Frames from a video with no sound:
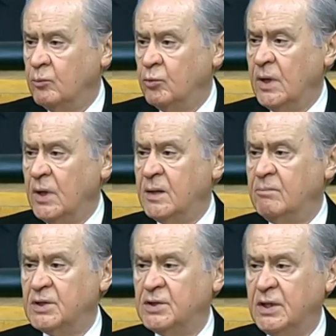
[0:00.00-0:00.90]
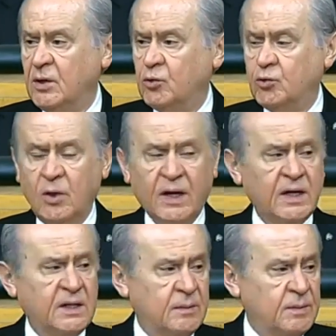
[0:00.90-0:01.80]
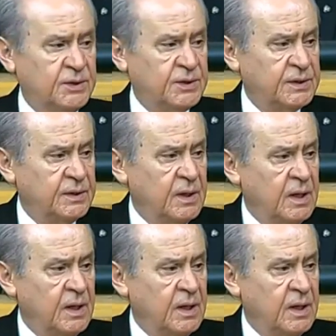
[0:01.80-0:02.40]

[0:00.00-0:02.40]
bunların başı da kutulara girmiştir.